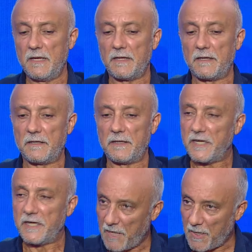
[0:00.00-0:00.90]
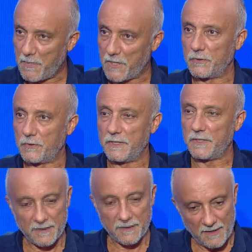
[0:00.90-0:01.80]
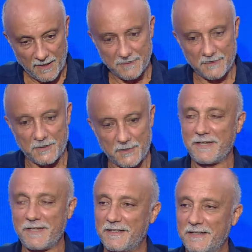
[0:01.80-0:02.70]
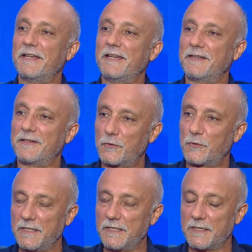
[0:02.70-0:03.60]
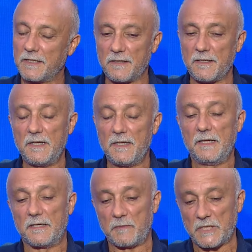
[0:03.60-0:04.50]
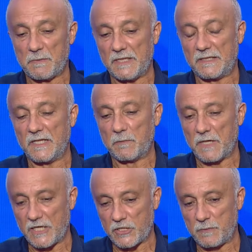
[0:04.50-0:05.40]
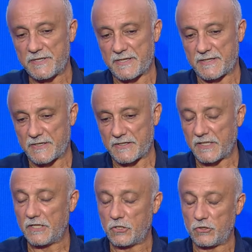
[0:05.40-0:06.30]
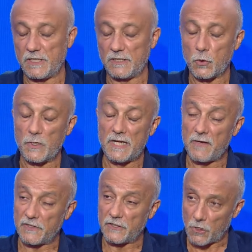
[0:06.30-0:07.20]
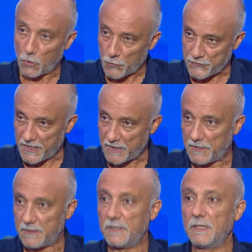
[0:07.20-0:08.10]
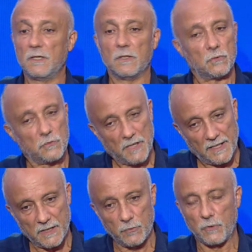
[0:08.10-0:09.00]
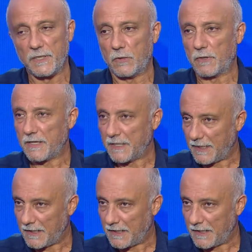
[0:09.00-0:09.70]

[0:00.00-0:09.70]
آه، ايه معمر هونيك حاطط اجري اثنين كليا آه، مثل ما قلت لك بلشت بزنس صغير جديد هو اللافندر الخزامه من هونيك وريح